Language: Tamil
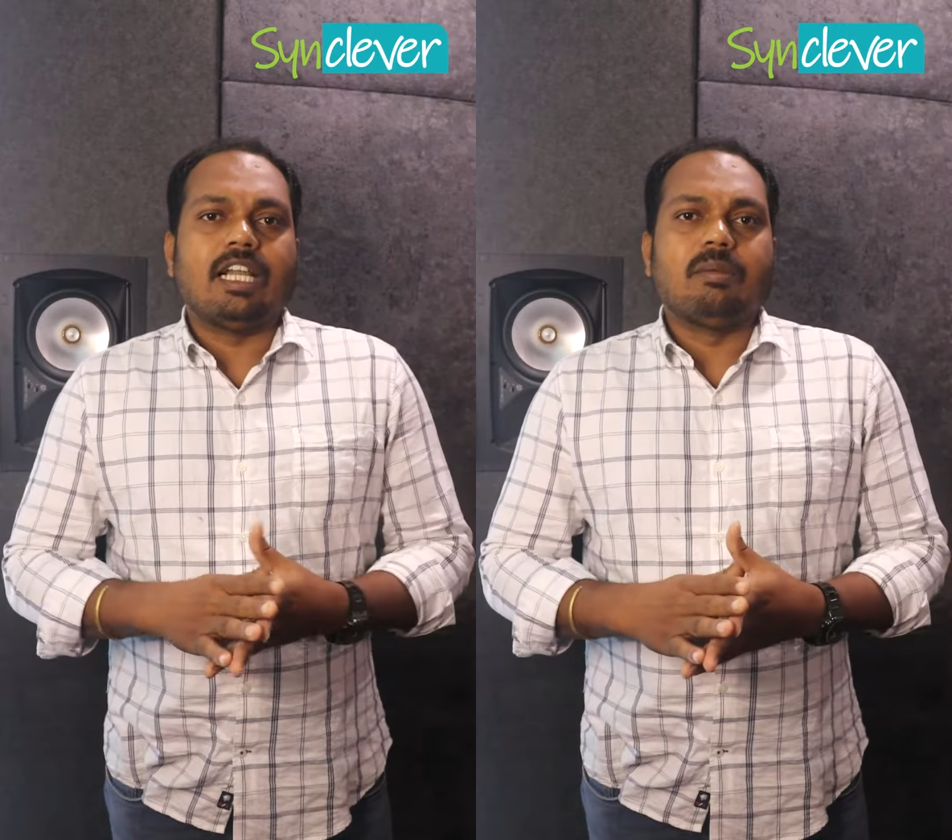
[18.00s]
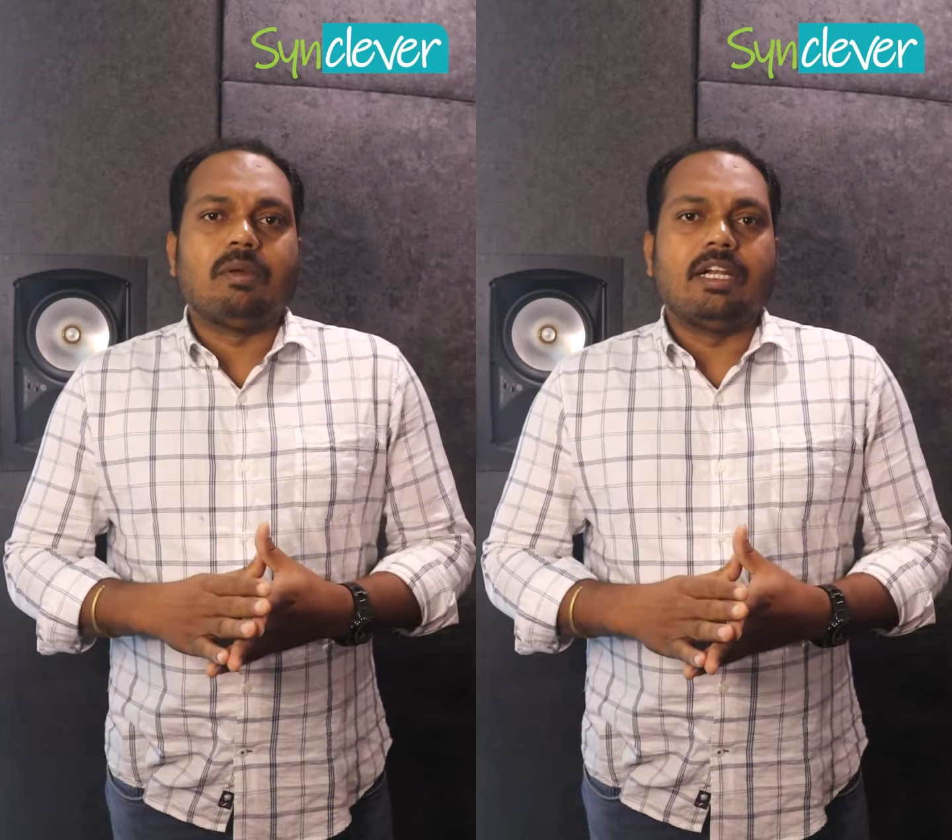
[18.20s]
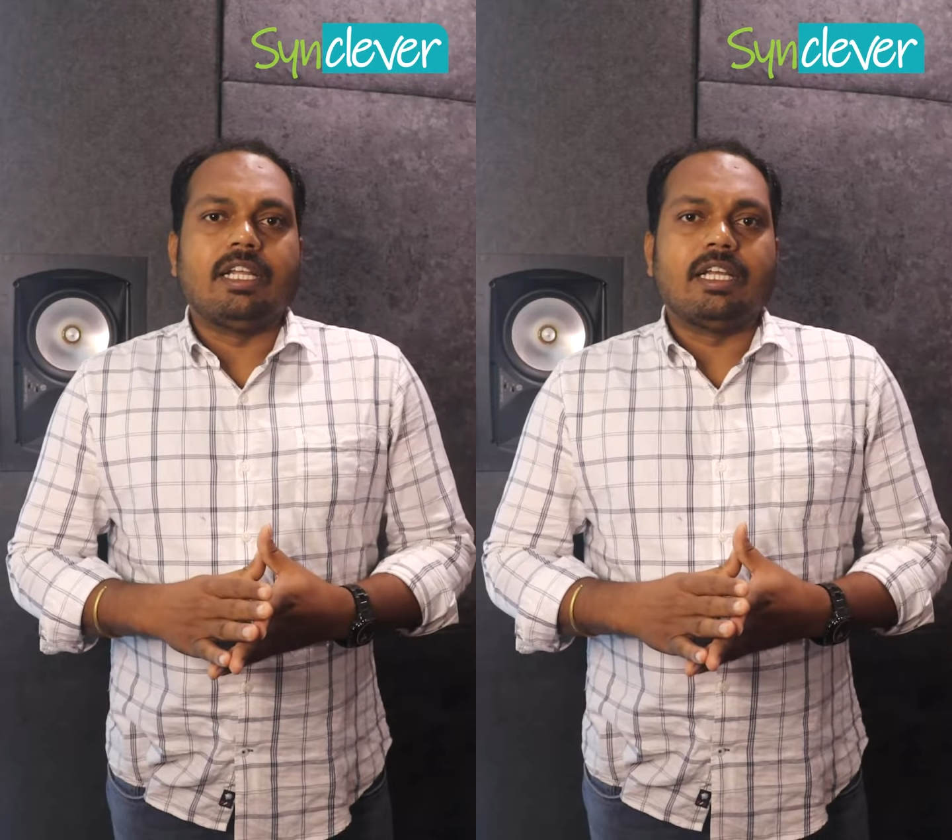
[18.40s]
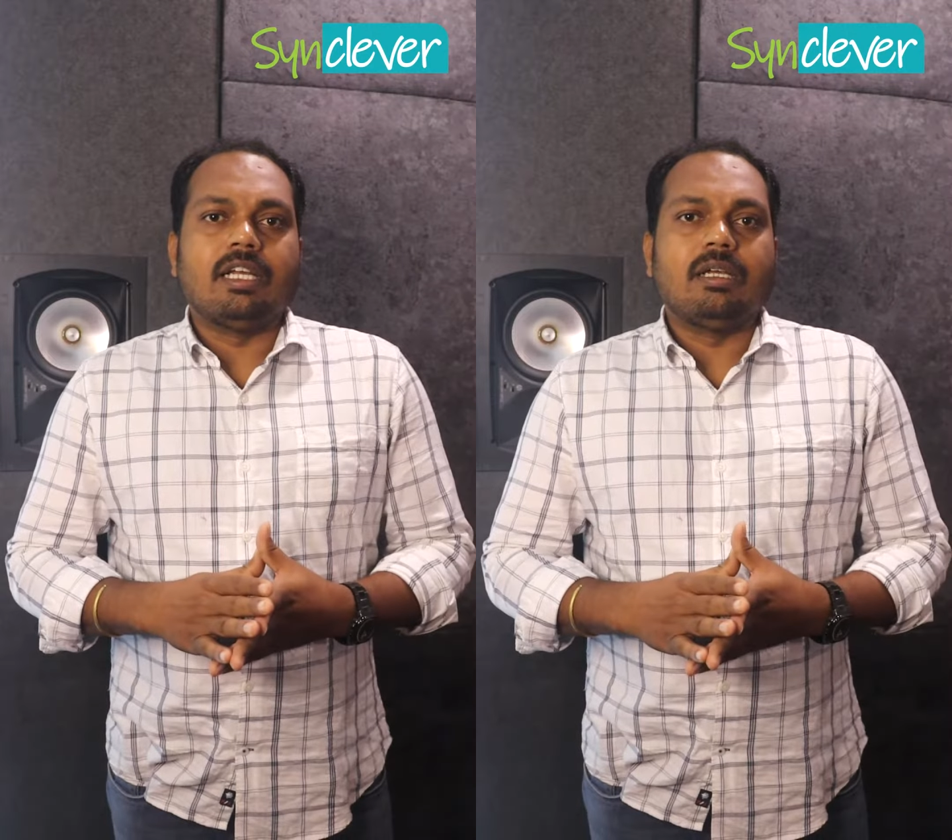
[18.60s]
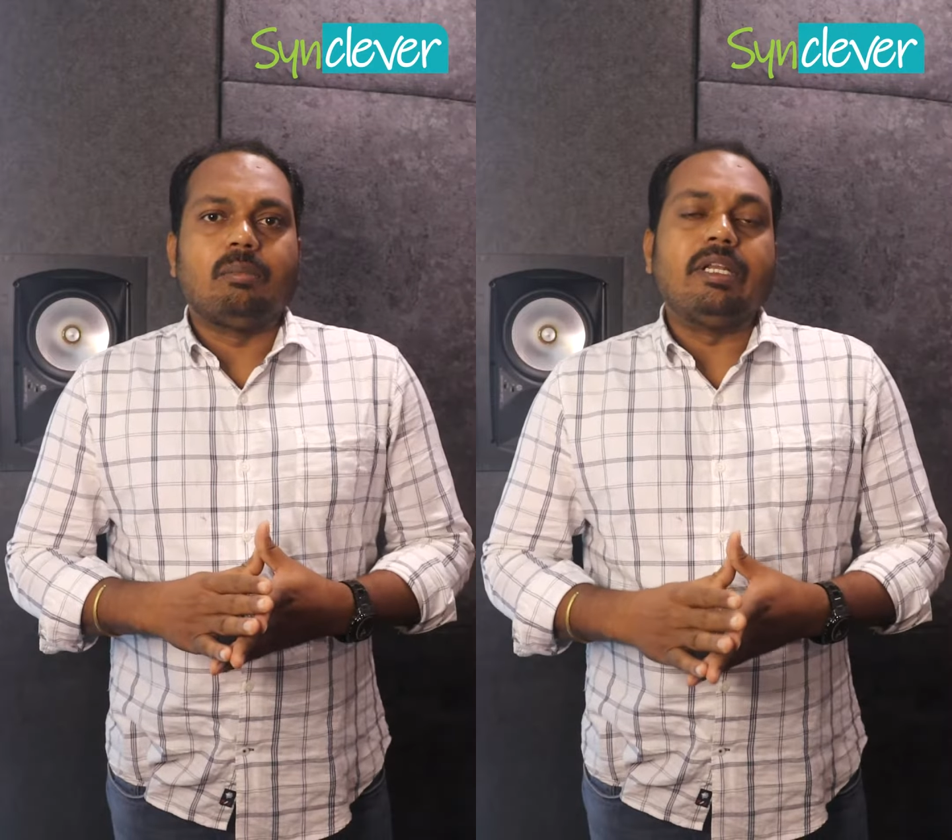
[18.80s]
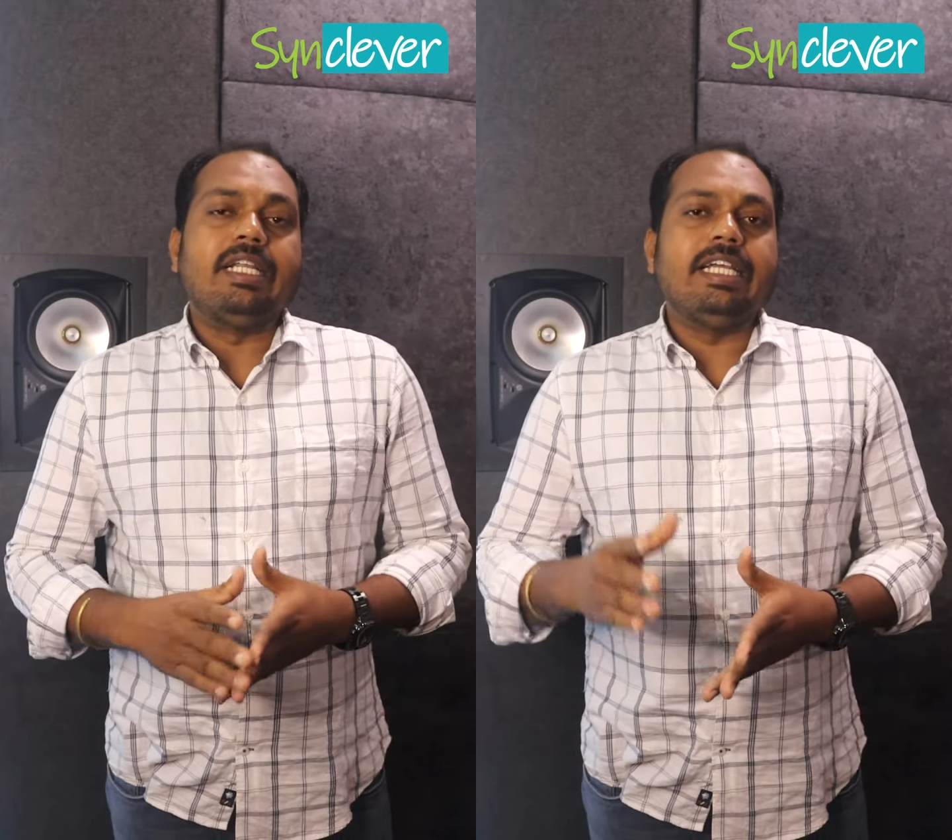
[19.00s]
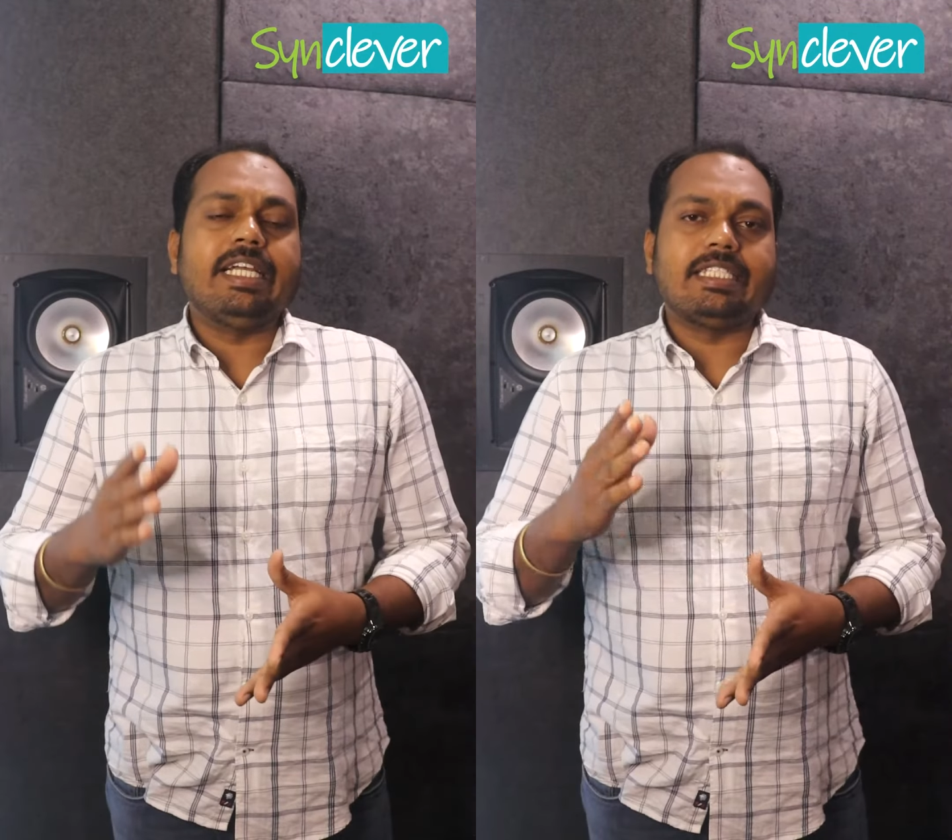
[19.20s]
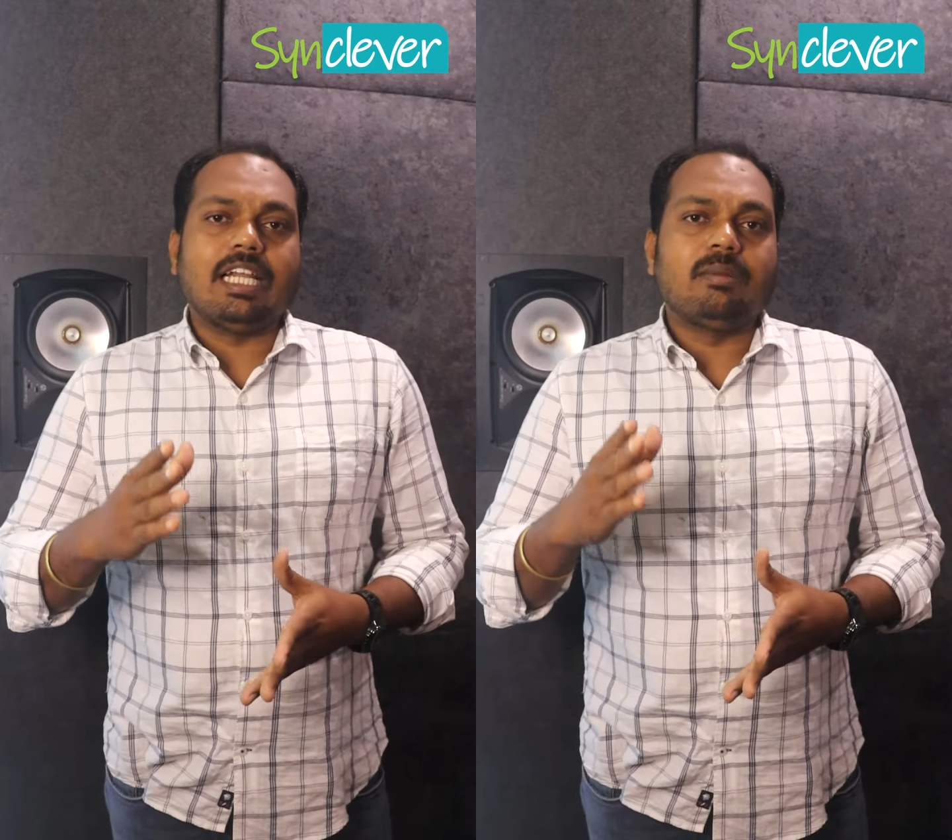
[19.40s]
செலக்ட் பண்ணிட்டீங்க இப்போ
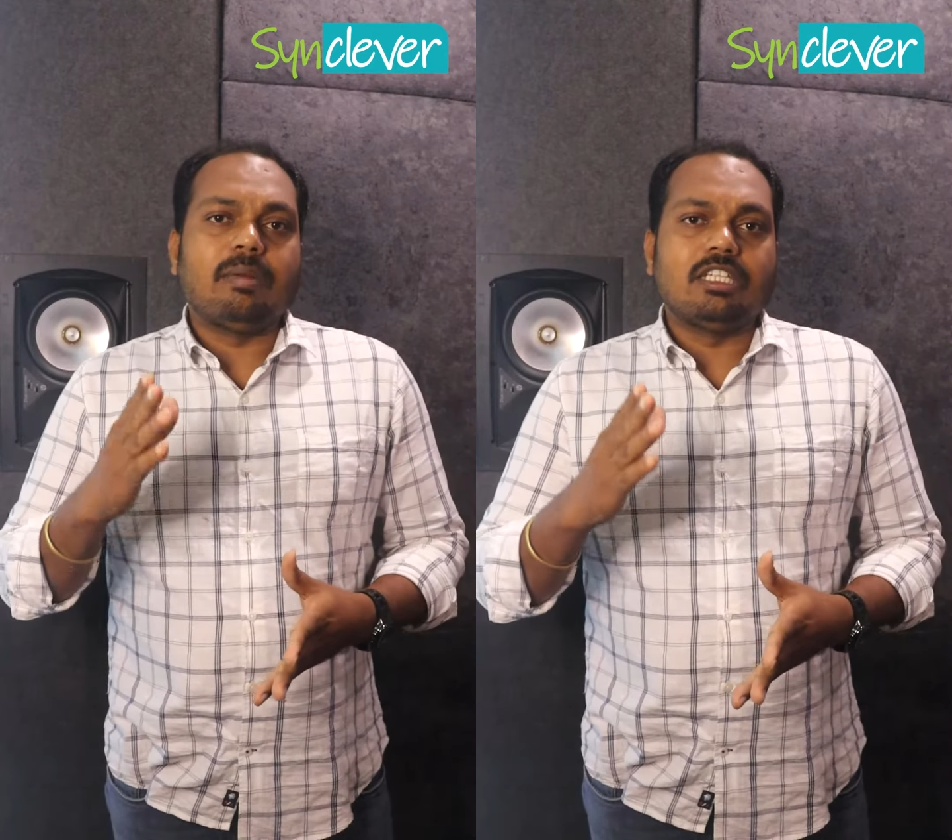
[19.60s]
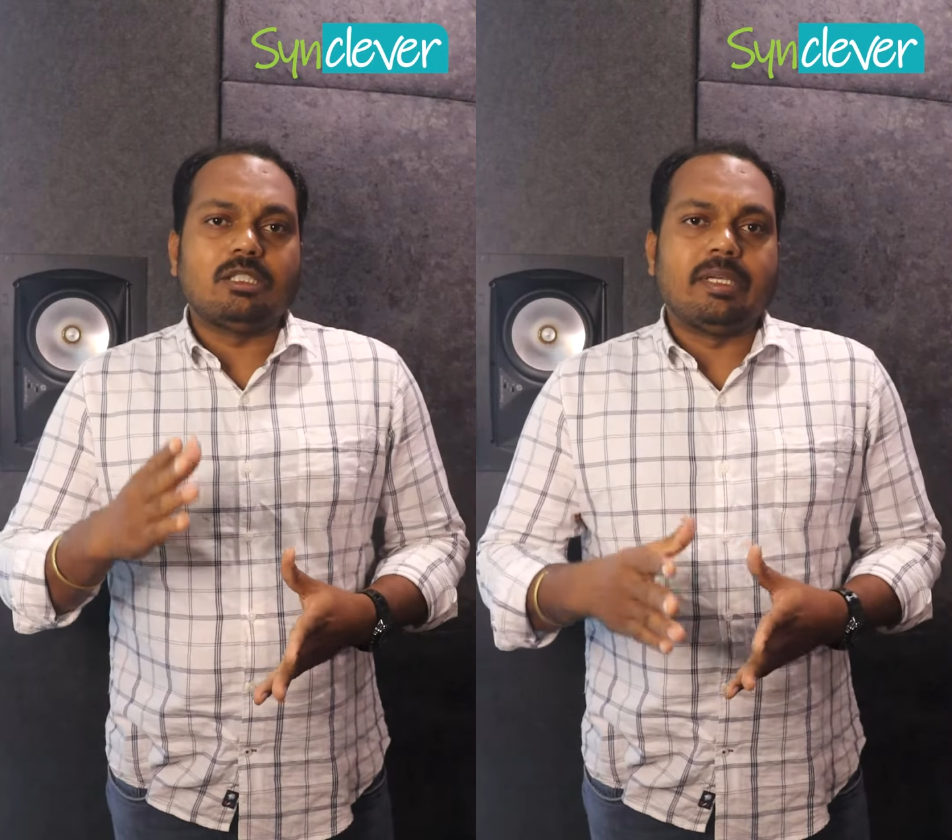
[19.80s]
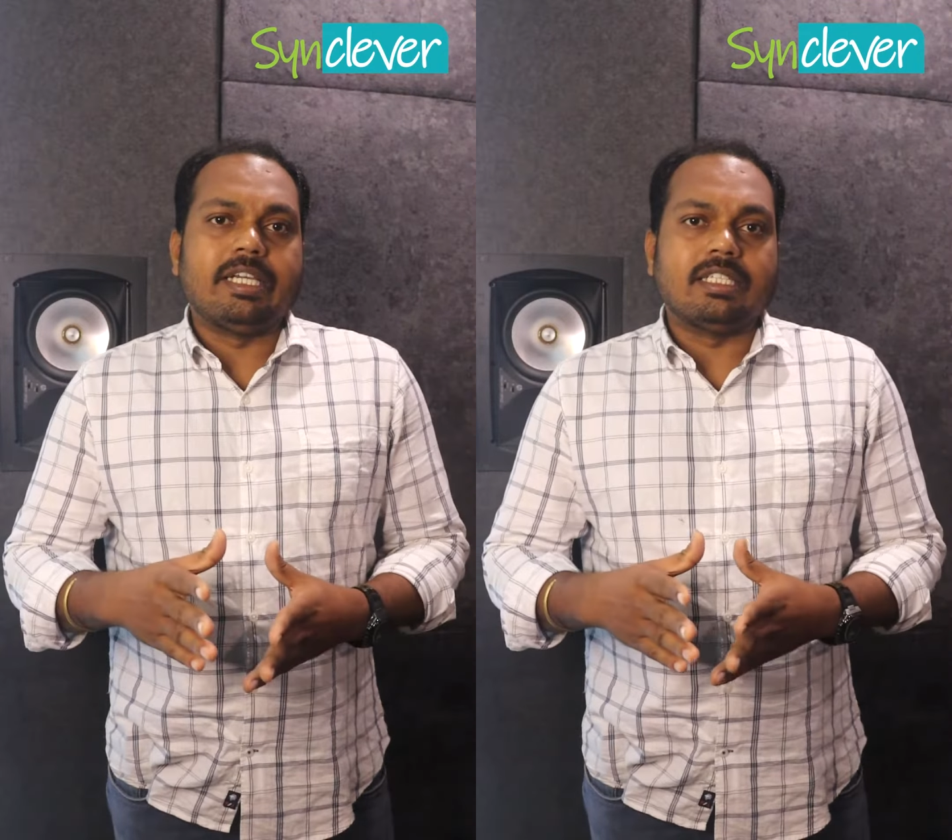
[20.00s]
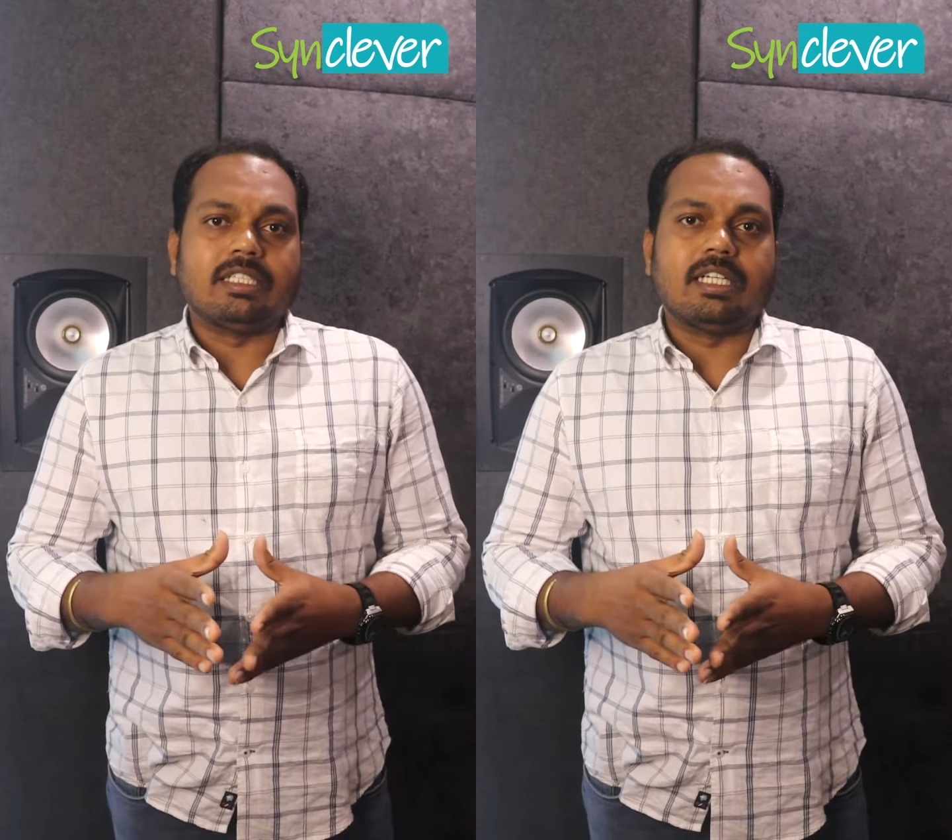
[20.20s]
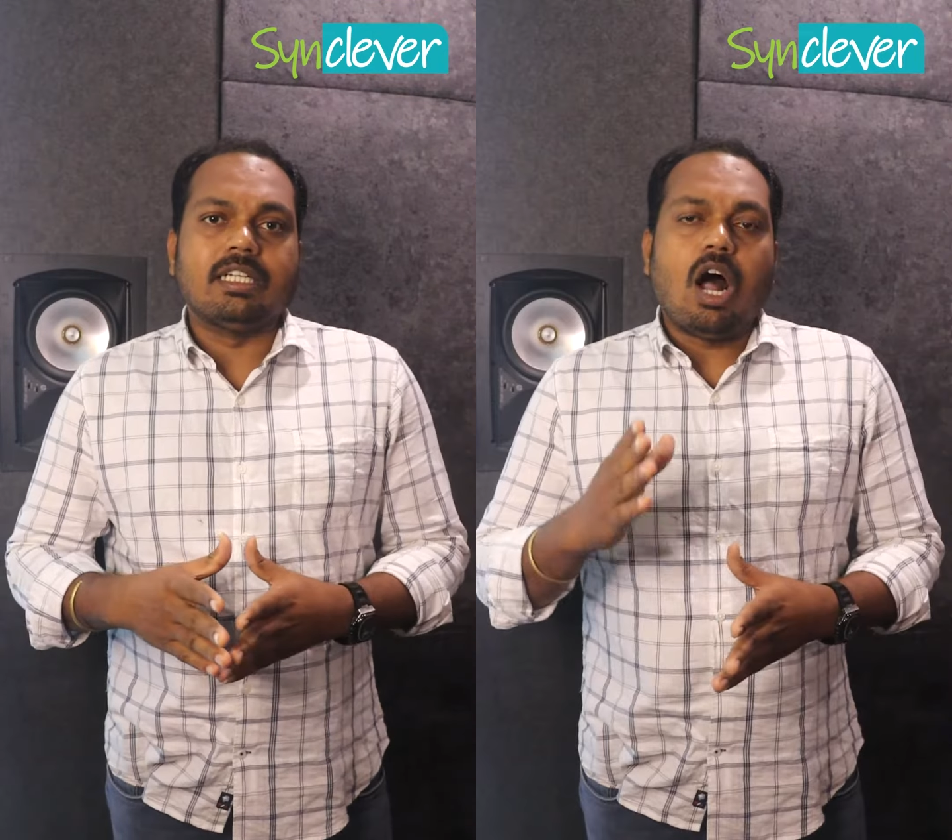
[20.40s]
நீங்க செலக்ட் பண்ண ஸ்பீக்கர்ஸ்